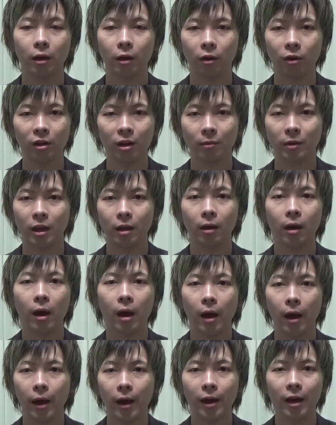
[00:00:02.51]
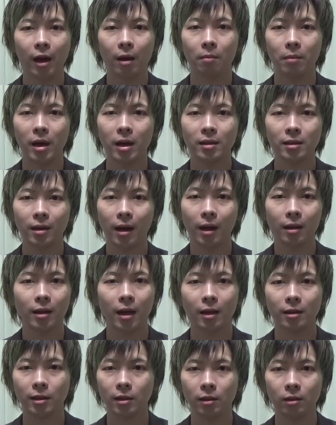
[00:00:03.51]
この度、映画
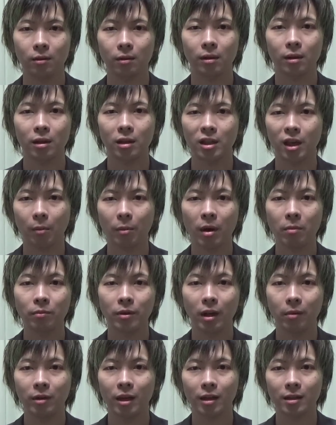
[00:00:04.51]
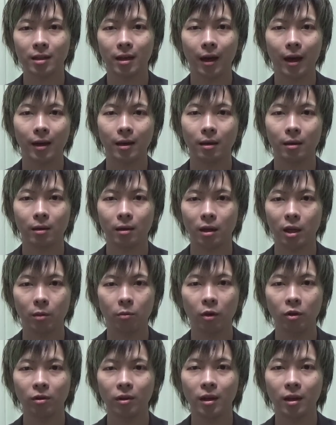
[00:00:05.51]
メイズランナー2ジャパンプレミア試写会
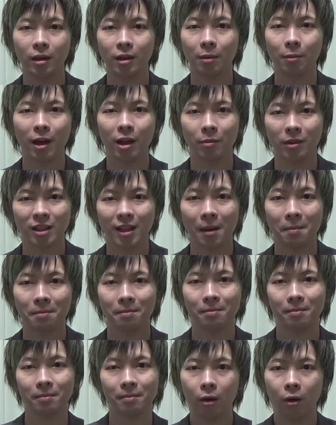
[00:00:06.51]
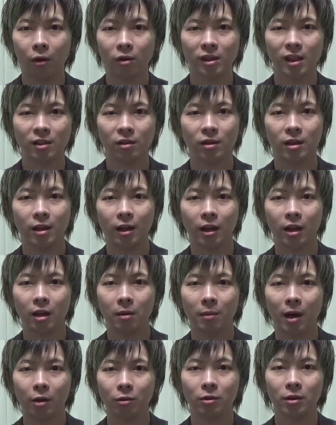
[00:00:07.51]
リポートに行ってまいりました。お誘いいただ
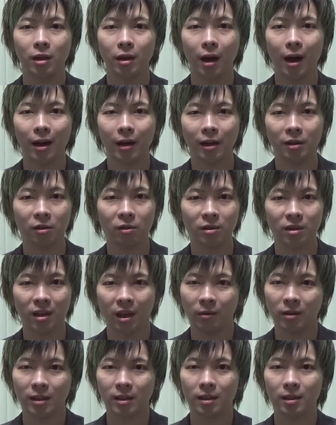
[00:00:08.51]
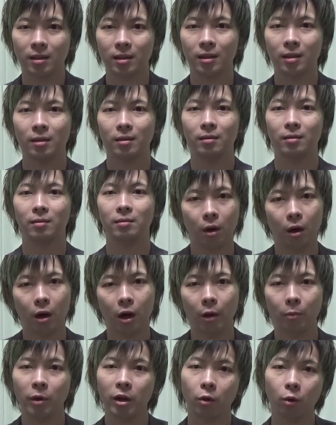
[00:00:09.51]
き誠にありがとうございます。
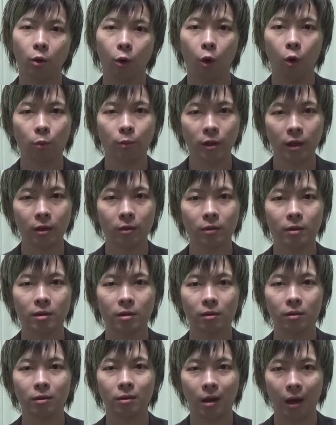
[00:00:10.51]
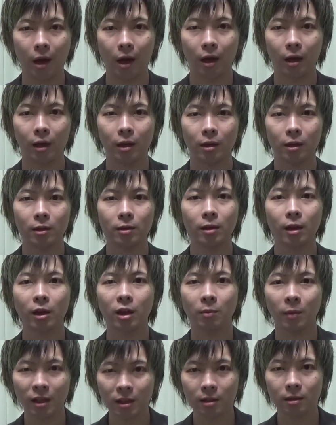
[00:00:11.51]
やっぱりこれオープニングにするんで、行って
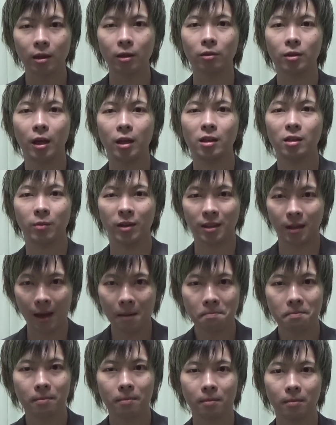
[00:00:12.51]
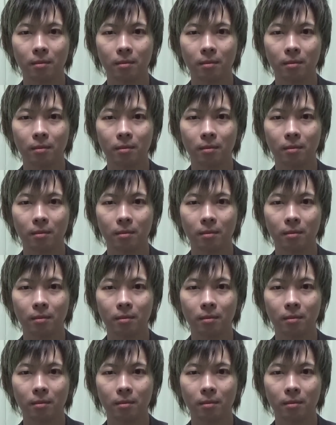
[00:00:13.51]
きますっていう手にしますね。